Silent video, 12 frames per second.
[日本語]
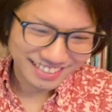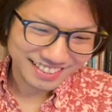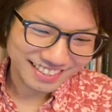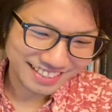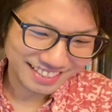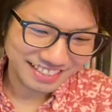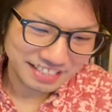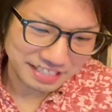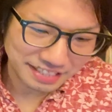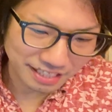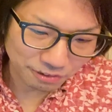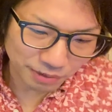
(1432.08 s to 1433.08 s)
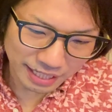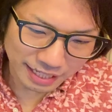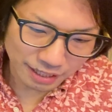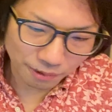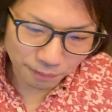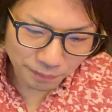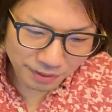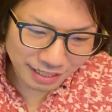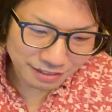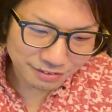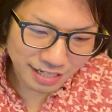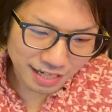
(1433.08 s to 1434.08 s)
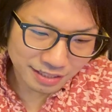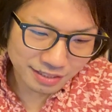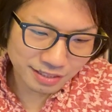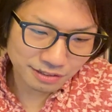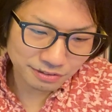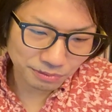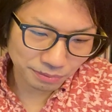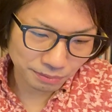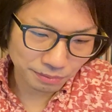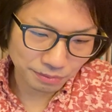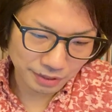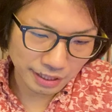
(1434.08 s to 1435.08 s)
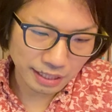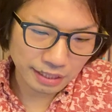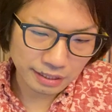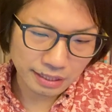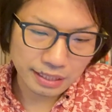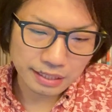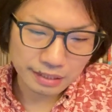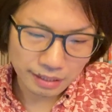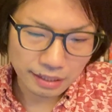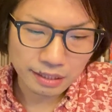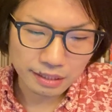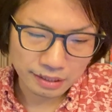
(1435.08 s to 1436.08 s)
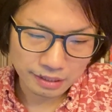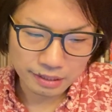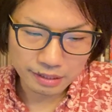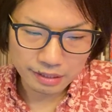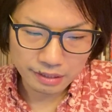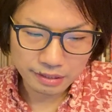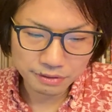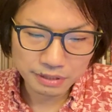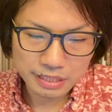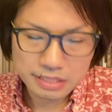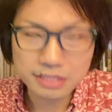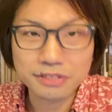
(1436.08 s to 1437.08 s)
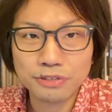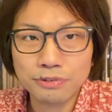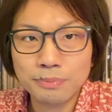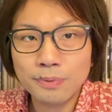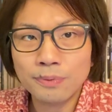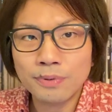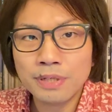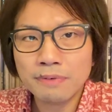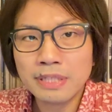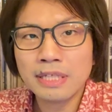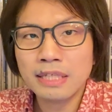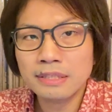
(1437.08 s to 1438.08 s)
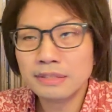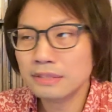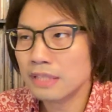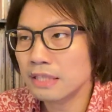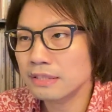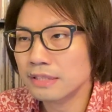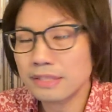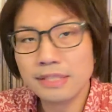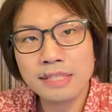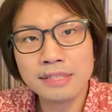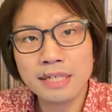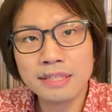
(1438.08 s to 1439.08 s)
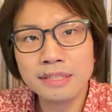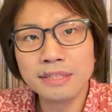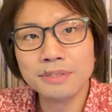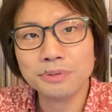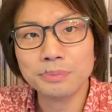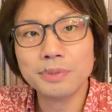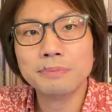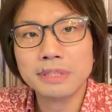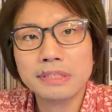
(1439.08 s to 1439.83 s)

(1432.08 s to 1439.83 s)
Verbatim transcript: ね、でこれ音楽ランキングのところで考えて、えー、っていう話ですけども、これはだんだん是正されてきてると思いま